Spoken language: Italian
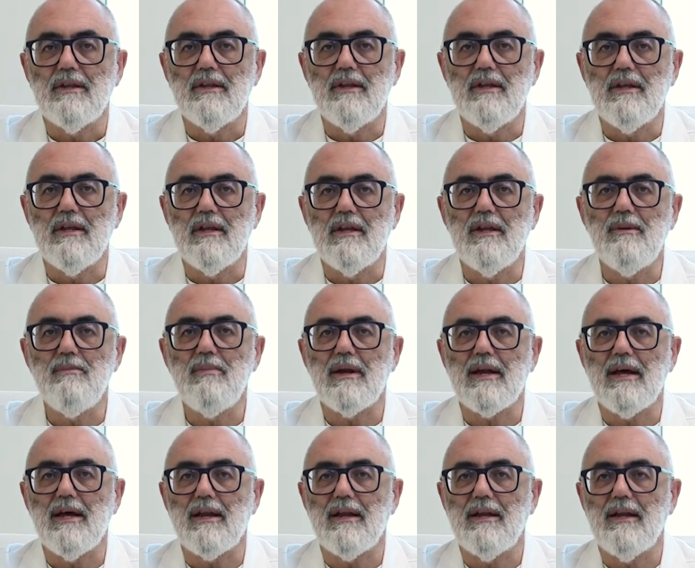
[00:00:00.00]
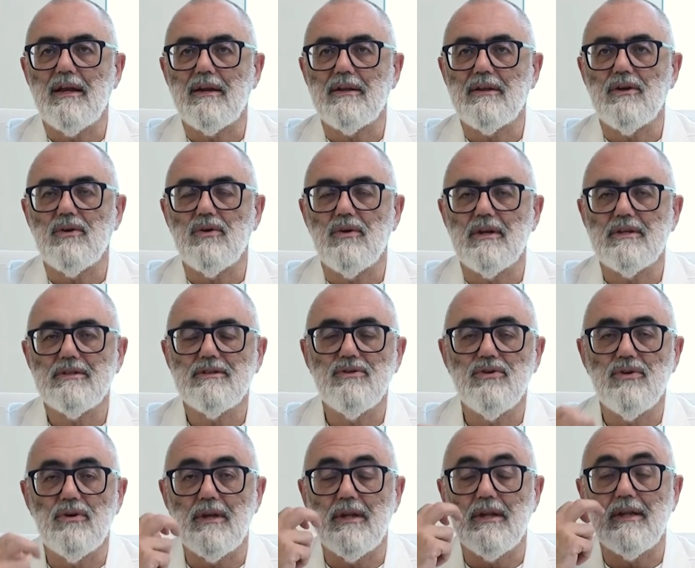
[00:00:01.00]
di liberare le
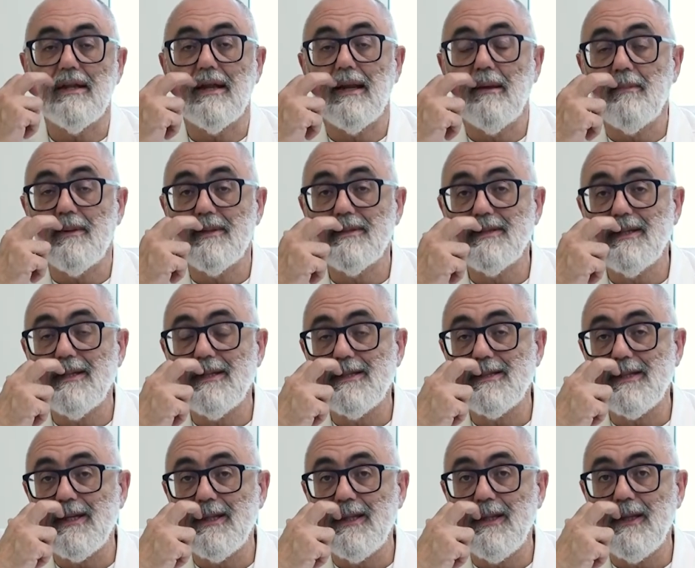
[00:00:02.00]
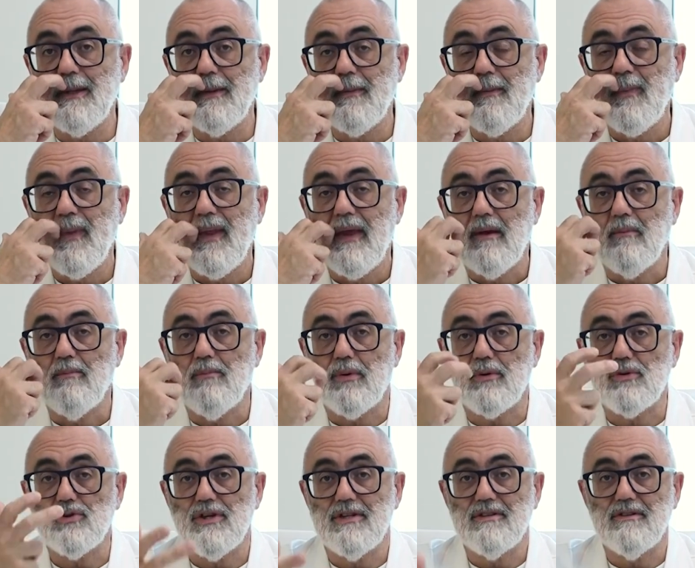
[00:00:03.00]
articolazioni dalla presenza di
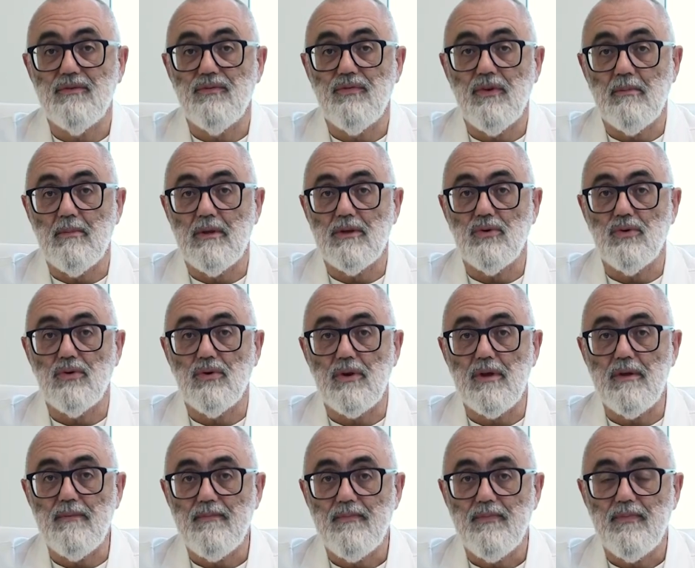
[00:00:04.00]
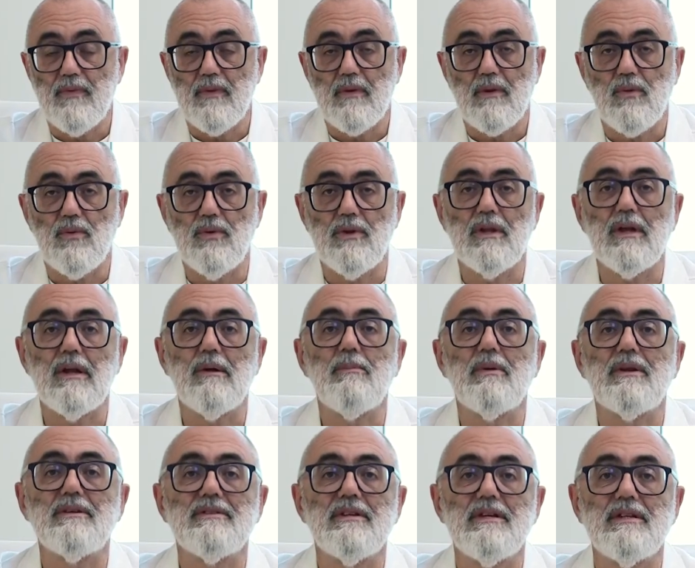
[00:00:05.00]
processi infiammatori, quindi dalla
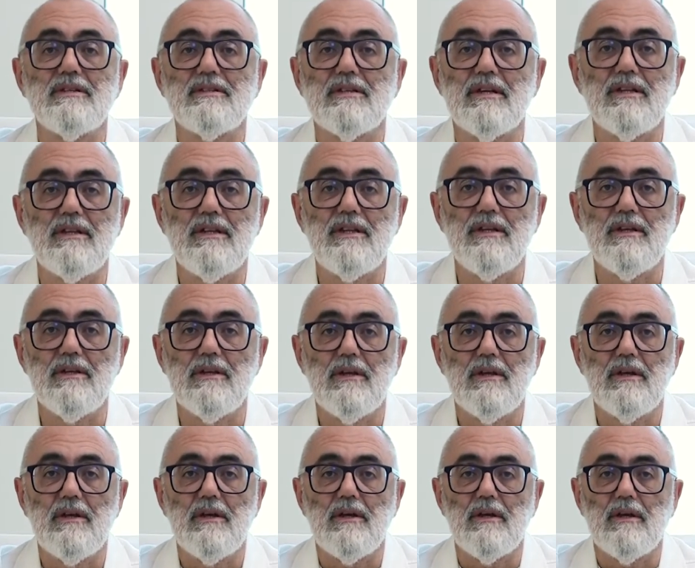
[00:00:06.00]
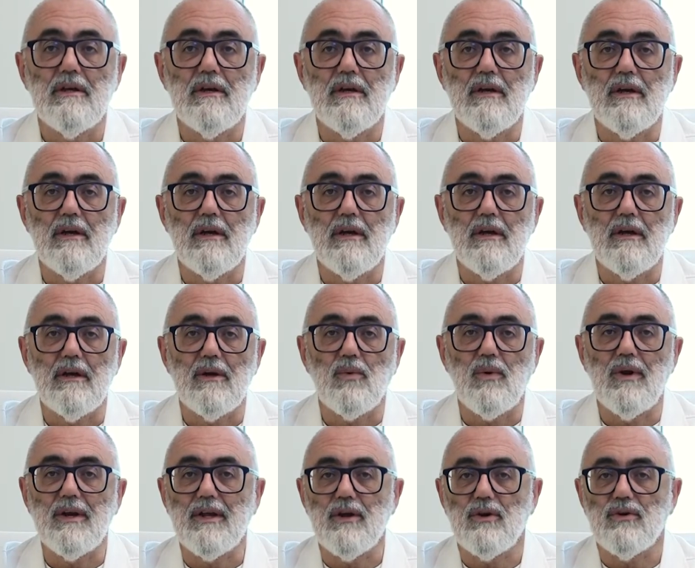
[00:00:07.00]
presenza di eh,
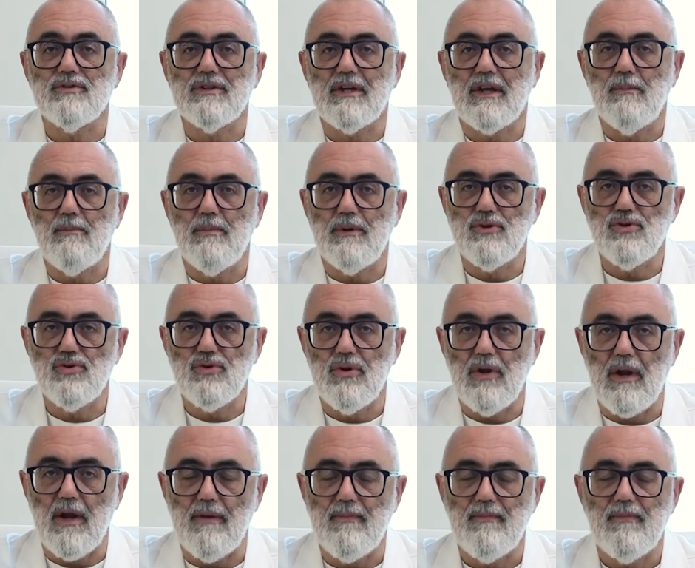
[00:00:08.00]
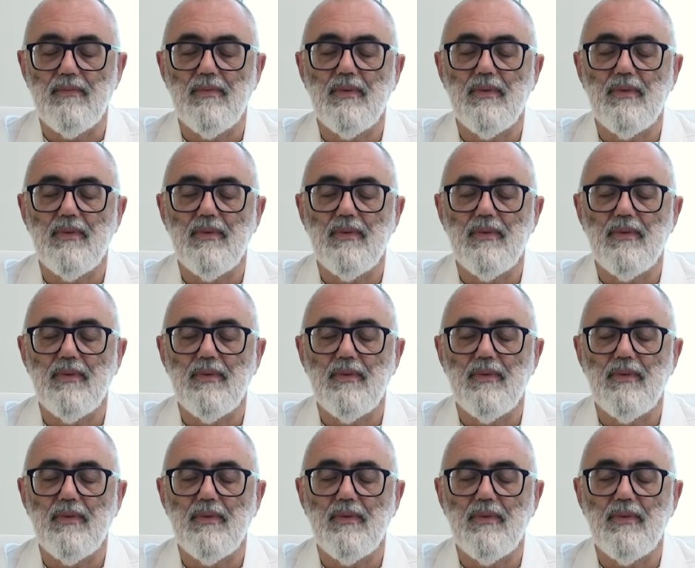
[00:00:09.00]
qualche cosa che peggiora